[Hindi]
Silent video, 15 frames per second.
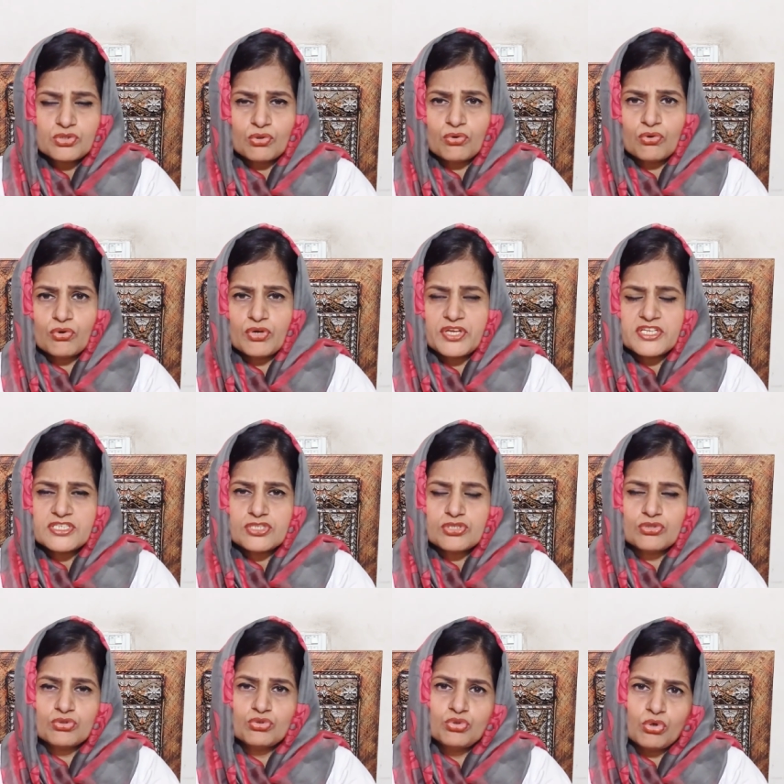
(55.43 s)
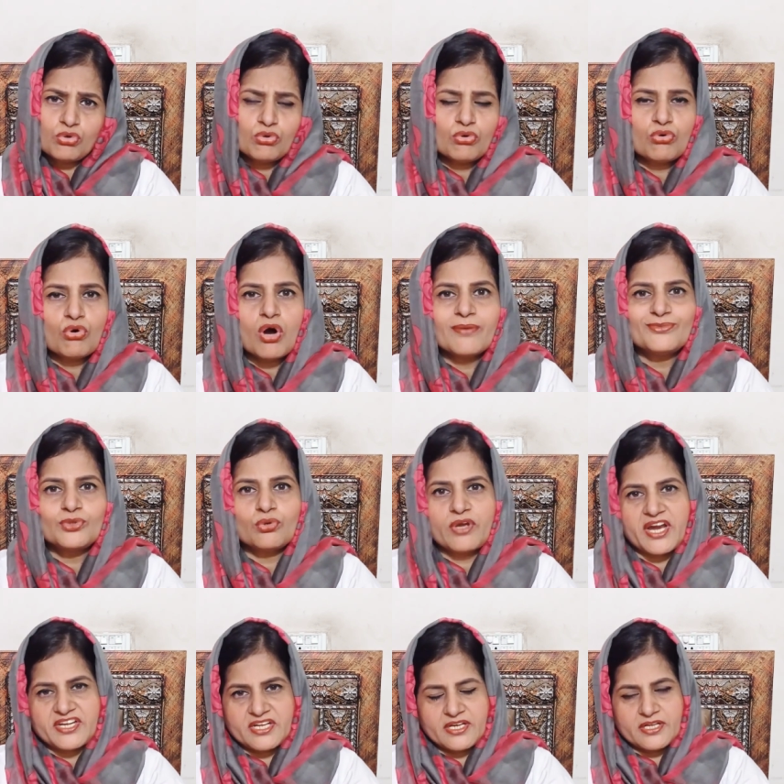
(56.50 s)
तो इस दोनों को हम दो
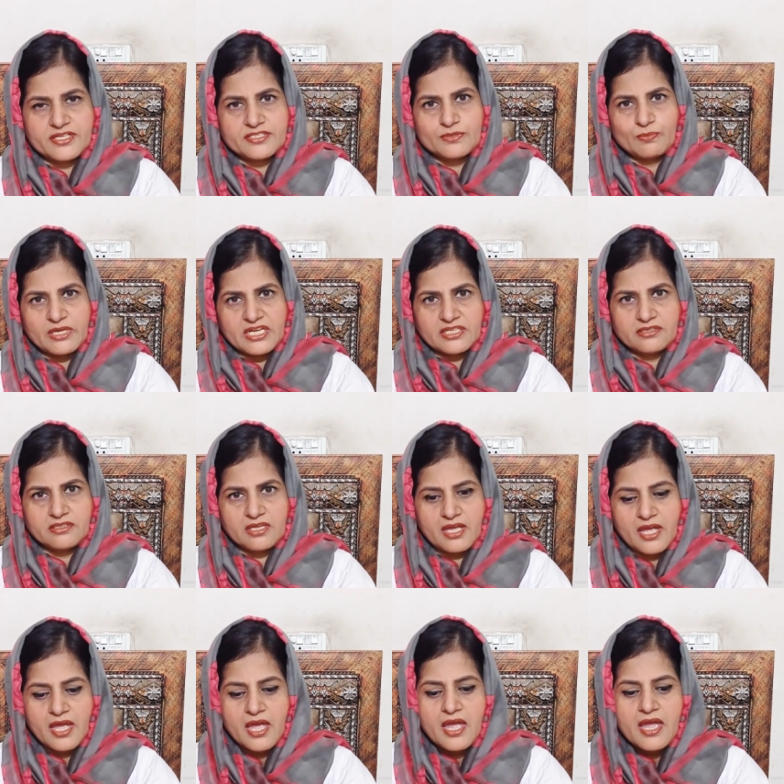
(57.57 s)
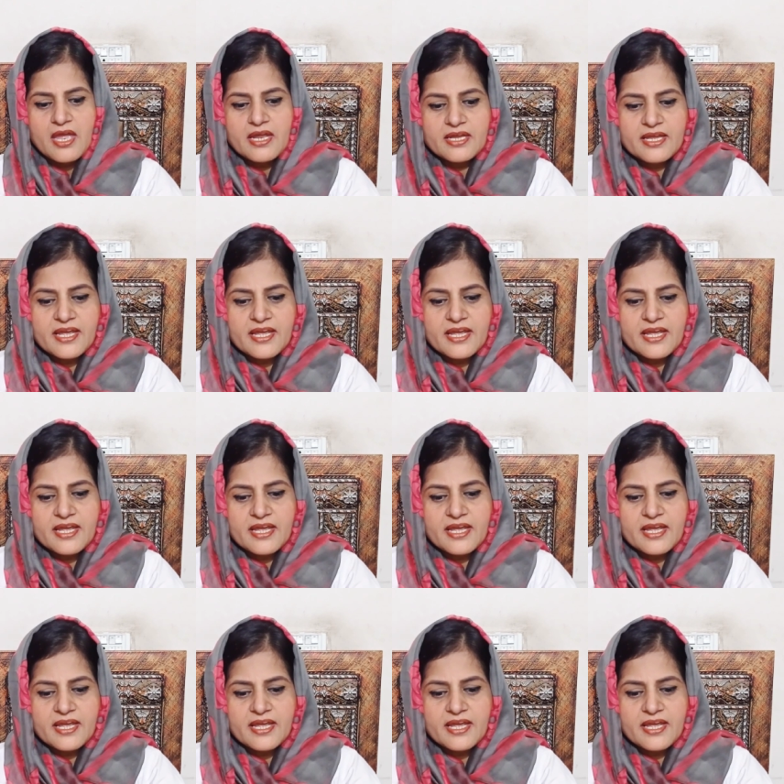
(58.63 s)
कैटेगरीज में लेते हैं